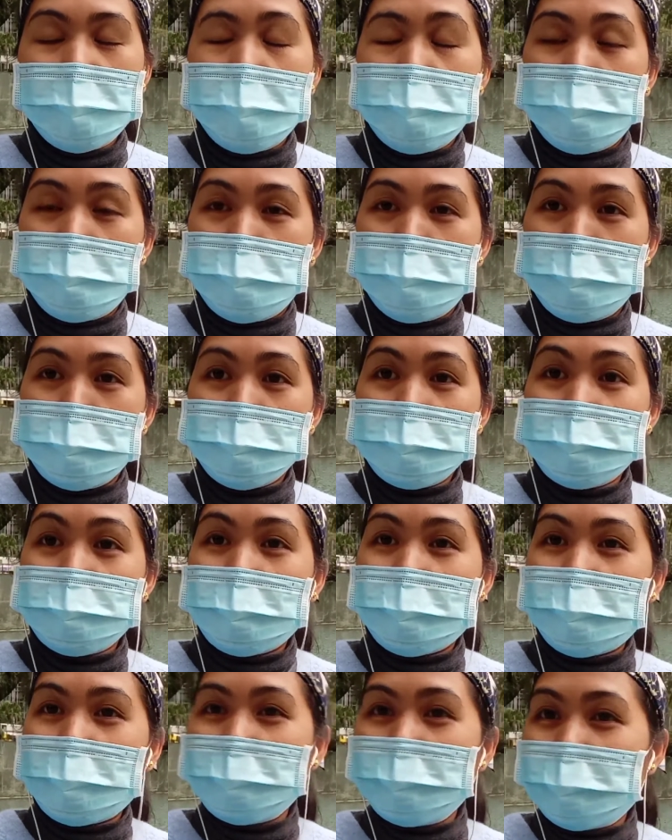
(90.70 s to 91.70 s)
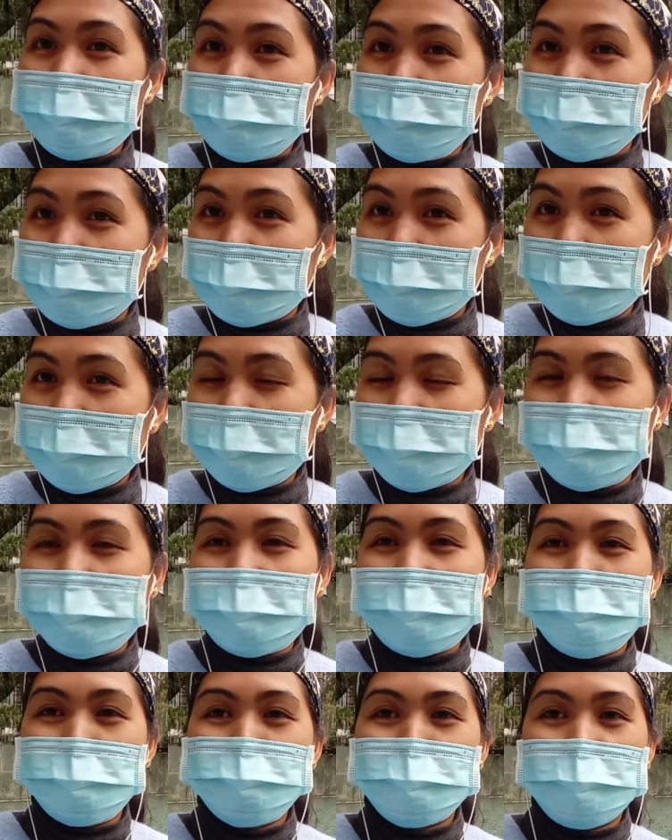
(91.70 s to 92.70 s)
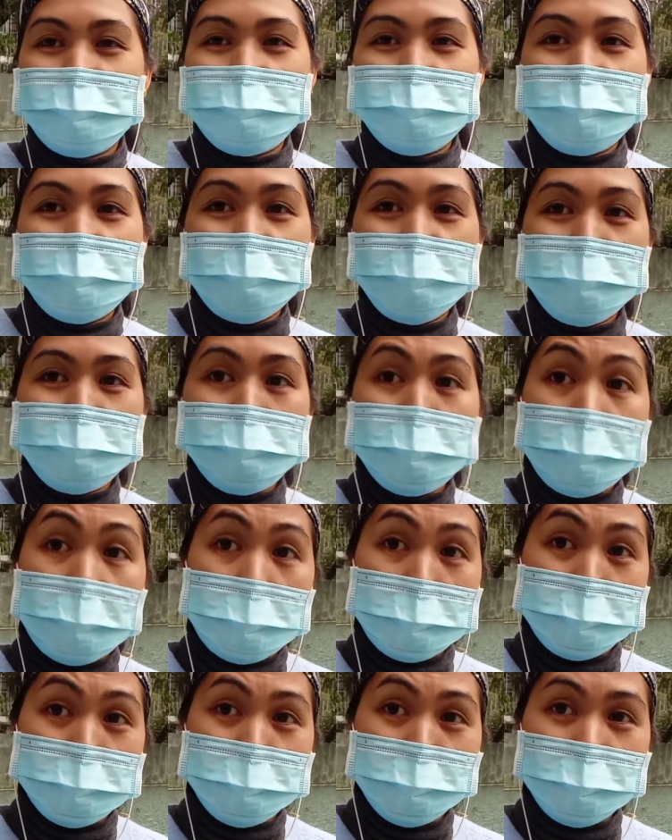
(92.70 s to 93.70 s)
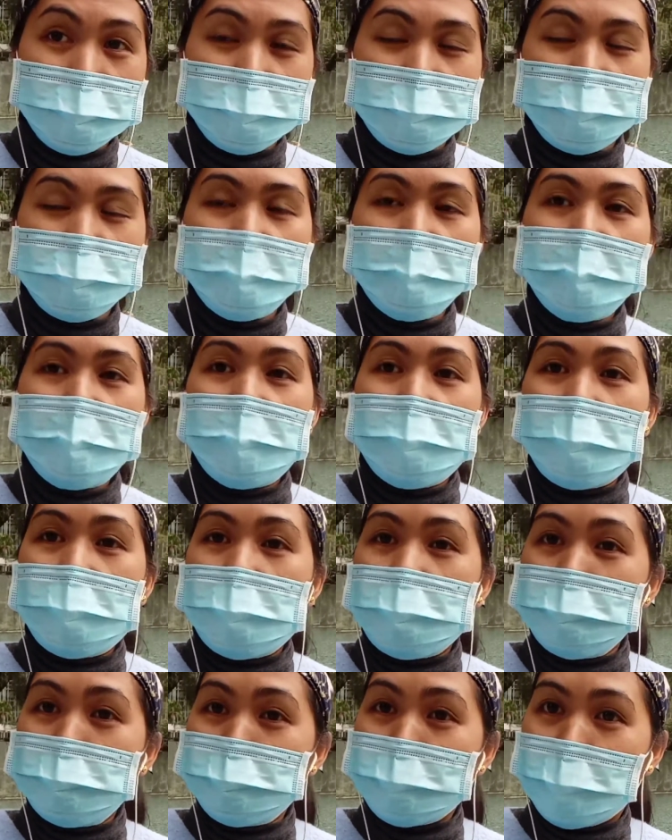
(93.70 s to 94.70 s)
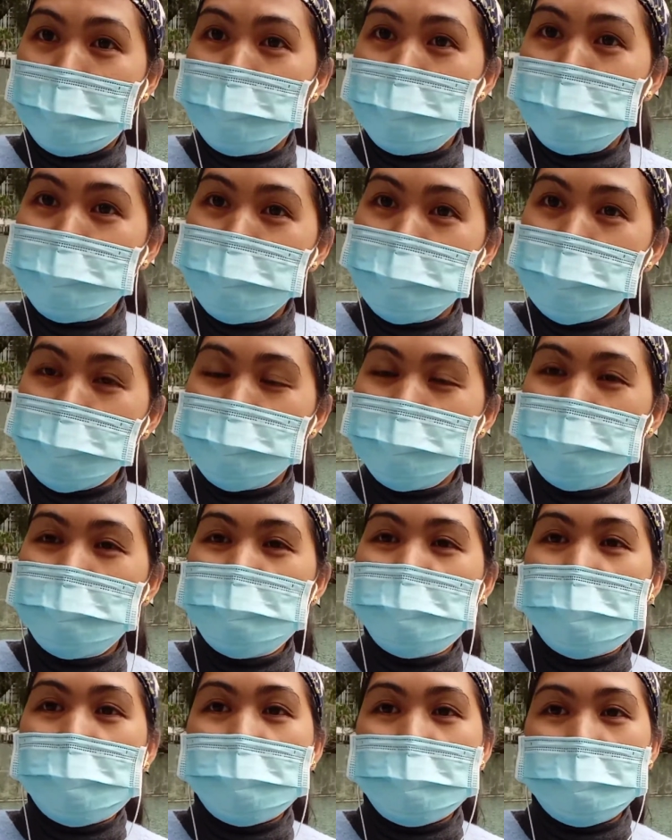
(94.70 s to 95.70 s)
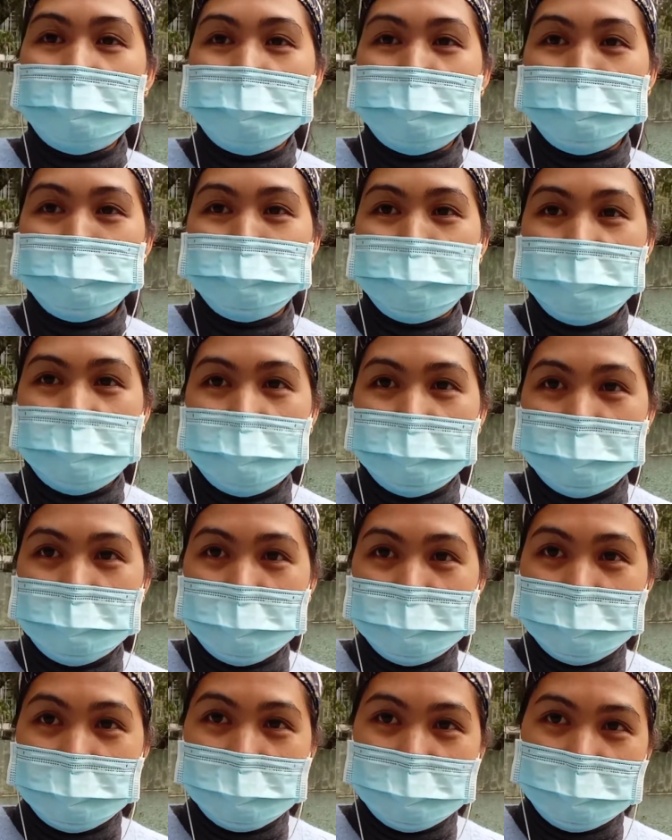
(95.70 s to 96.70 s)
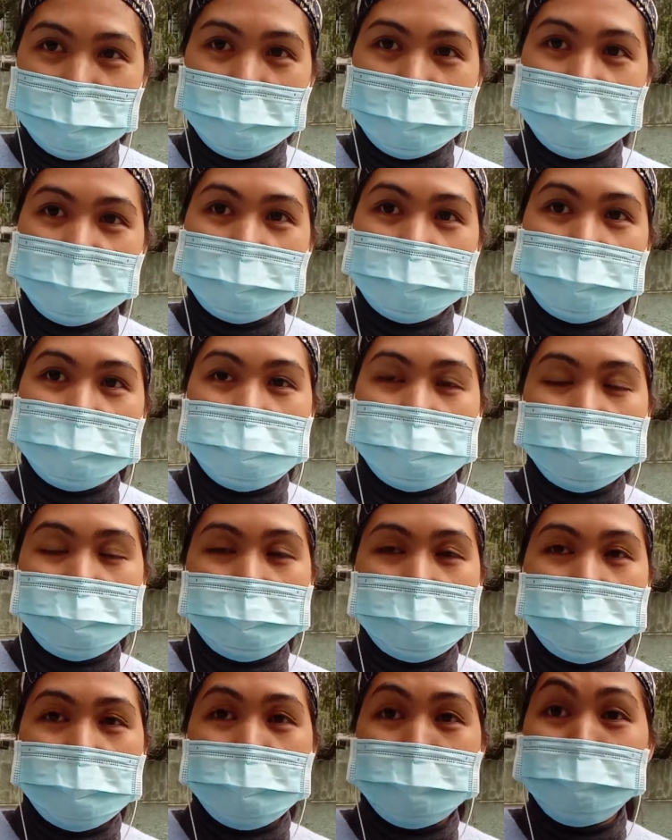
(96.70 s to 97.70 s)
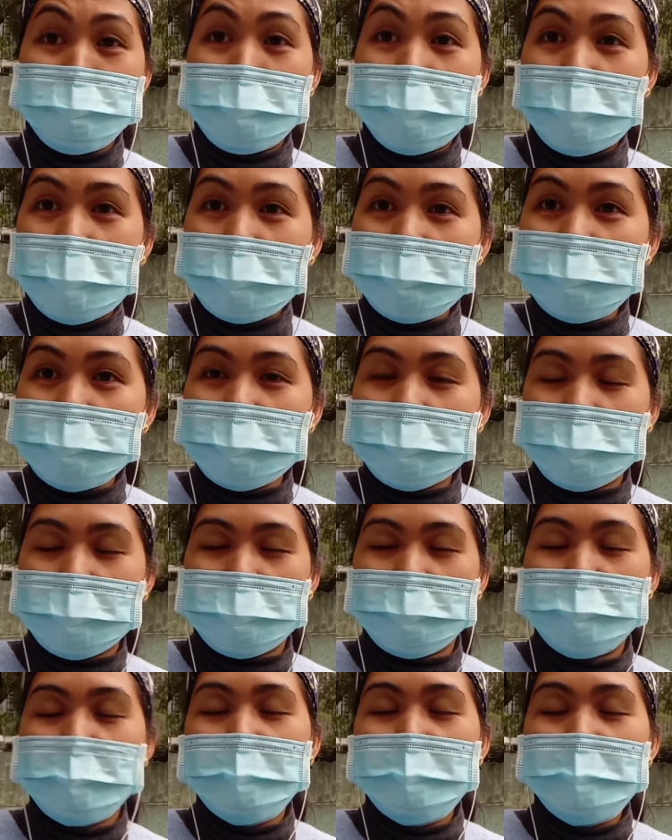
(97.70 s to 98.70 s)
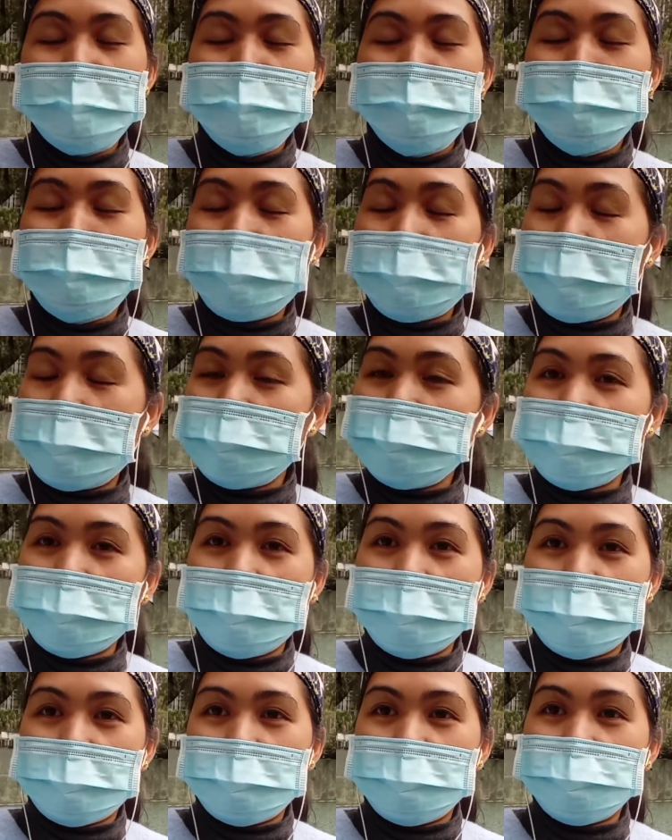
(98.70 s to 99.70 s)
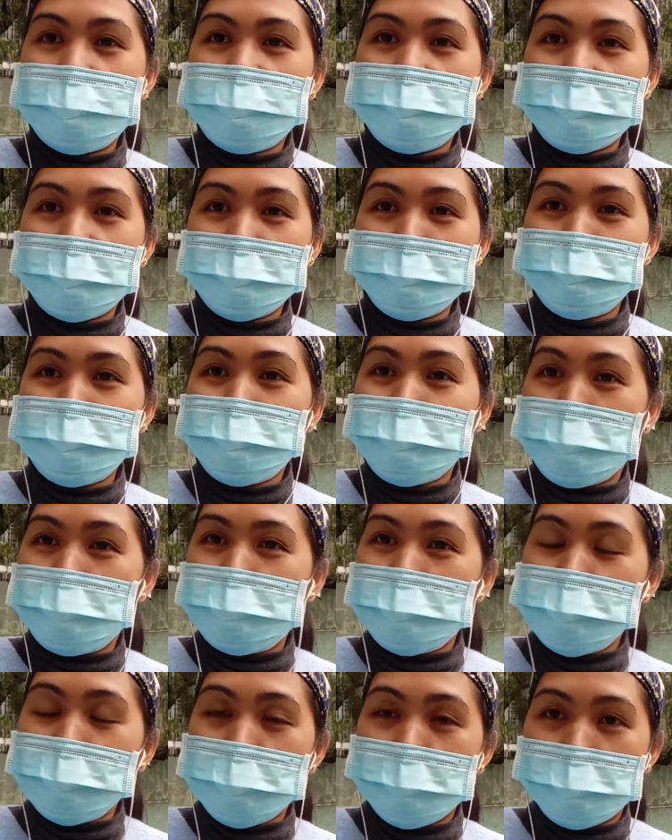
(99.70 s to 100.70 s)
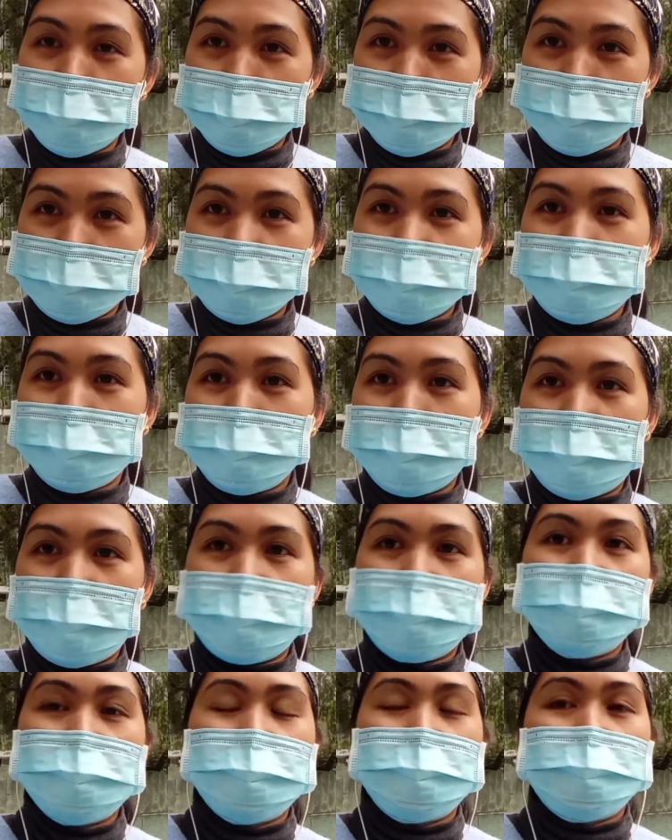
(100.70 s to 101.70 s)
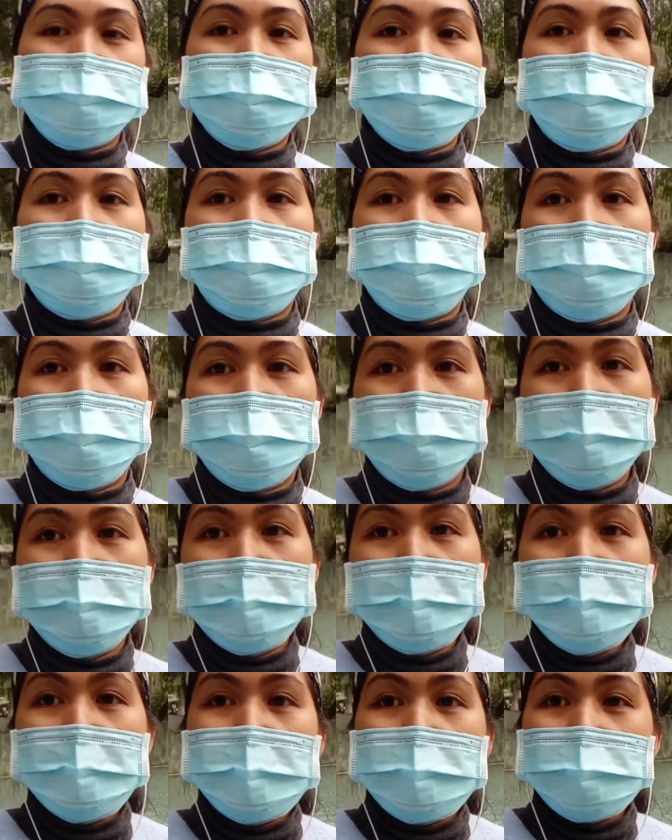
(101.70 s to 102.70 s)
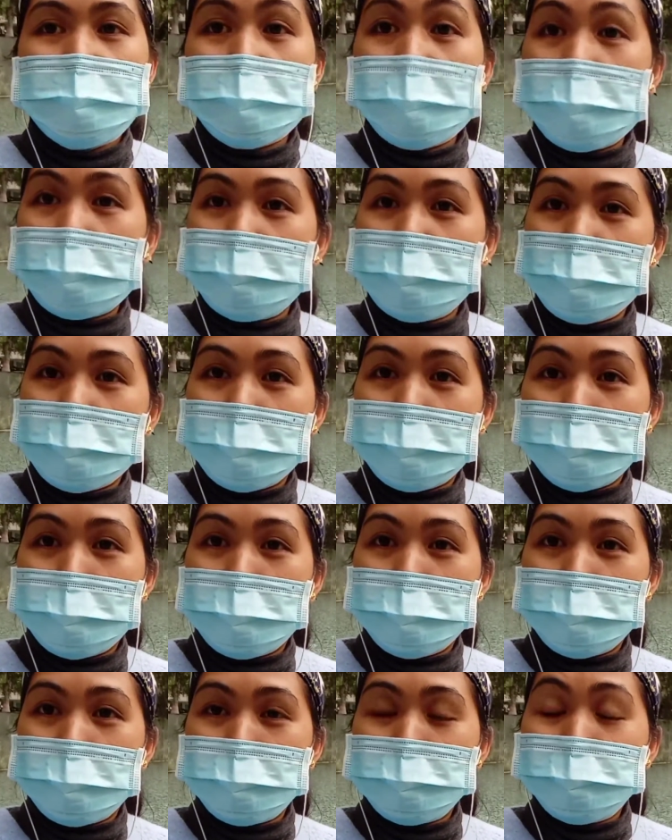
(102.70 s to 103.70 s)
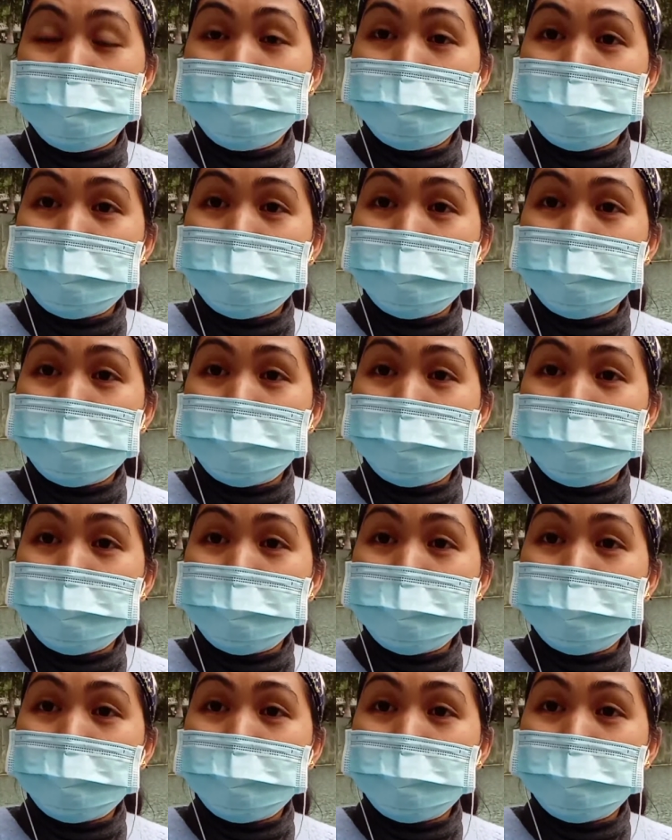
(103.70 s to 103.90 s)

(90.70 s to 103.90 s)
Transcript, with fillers: at nanganak na ang aming inahing baboy at malulusog ang kanyang mga anak guys. Yan, blessing. Blessing. Thank you so much Lord sa blessings. Uh, yan, um,